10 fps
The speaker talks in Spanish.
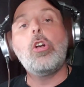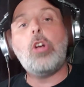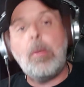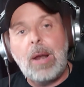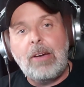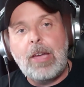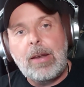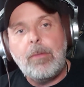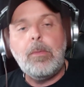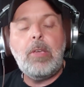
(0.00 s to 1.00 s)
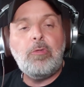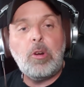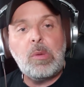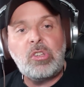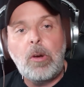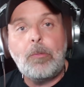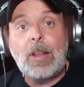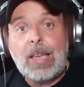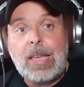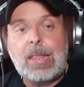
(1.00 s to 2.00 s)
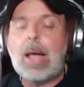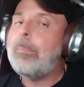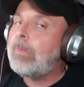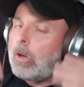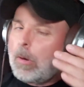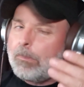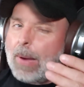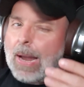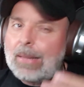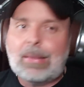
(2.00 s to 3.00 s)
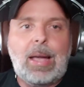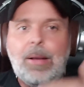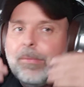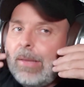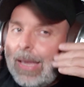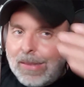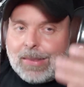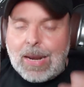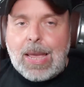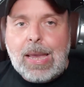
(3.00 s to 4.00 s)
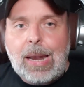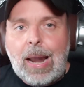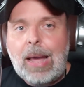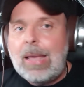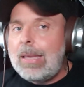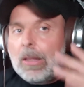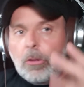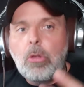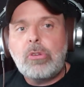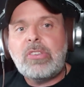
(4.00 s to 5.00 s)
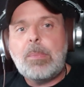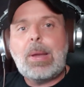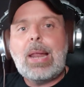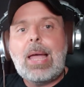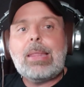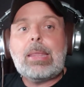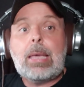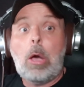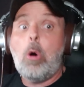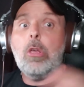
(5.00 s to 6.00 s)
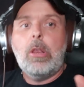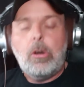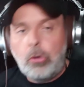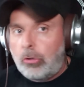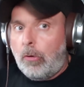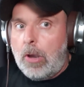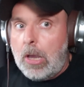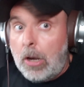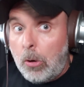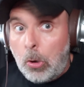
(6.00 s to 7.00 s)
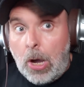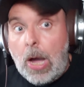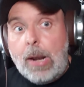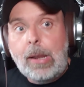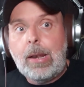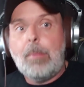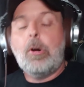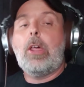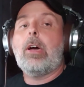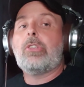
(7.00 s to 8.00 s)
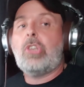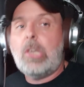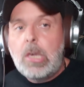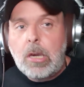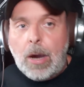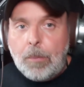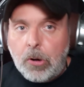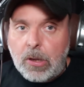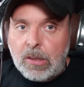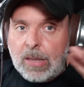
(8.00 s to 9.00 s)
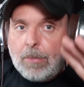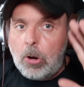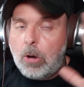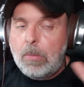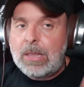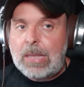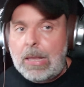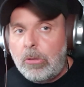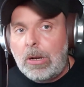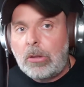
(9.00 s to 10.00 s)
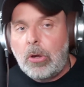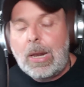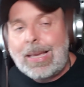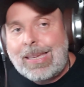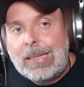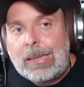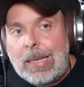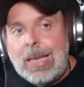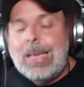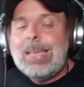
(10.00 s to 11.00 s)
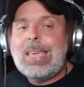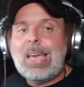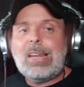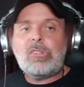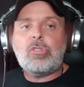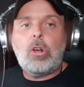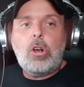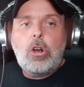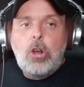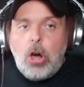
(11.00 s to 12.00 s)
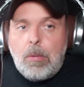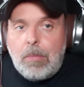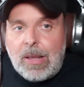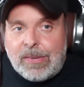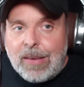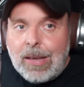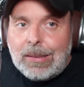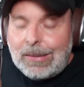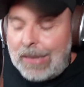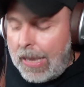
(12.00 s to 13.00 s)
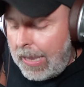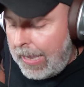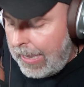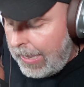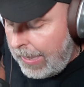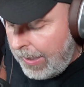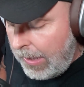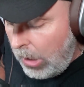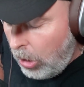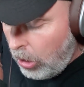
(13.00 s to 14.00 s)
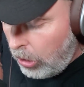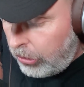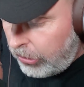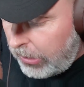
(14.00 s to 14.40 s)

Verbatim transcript: ¿Cómo la ven? Información fresquita. Comparta Entréguela, que todos sepan antes que hoy no se vayan a enojar en la moneda chica porque estamos comentándole a toda la gente quiénes son los nombres de eh, los